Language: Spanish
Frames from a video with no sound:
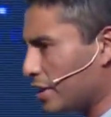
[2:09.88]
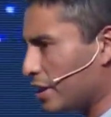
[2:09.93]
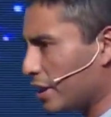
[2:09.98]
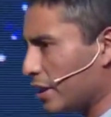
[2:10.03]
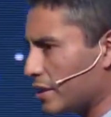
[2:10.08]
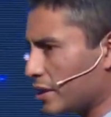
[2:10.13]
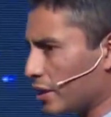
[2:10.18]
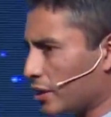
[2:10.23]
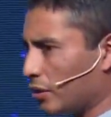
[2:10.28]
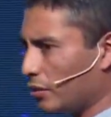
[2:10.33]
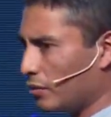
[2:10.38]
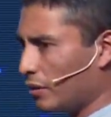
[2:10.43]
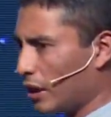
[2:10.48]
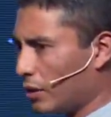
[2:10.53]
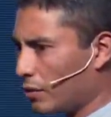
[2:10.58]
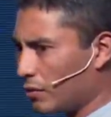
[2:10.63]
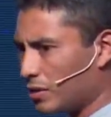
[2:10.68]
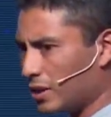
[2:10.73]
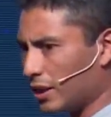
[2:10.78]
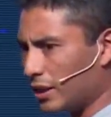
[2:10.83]
dice que el sentido de
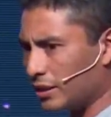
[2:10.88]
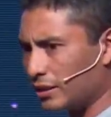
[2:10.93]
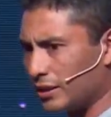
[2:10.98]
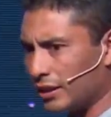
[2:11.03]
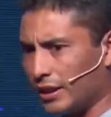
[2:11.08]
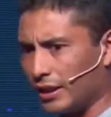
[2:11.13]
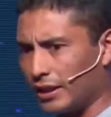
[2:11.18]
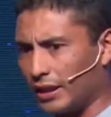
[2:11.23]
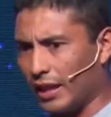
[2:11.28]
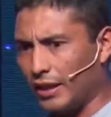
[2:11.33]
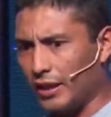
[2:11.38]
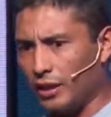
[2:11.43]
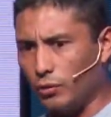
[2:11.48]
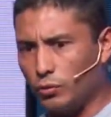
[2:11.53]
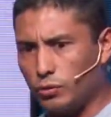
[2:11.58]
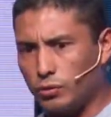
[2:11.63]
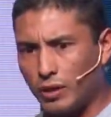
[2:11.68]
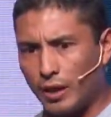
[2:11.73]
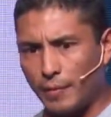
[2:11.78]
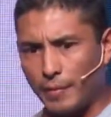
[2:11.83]
las cosas está en el
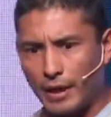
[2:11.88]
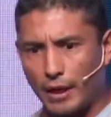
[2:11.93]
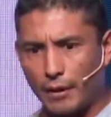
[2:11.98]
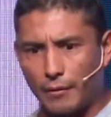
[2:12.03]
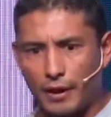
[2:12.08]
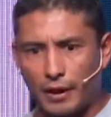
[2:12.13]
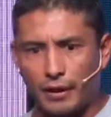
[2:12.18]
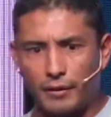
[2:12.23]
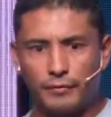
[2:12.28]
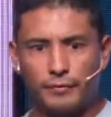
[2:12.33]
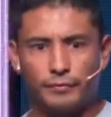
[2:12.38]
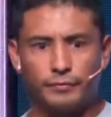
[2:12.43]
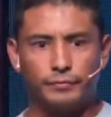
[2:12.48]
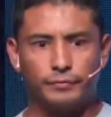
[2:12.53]
uso de la palabra.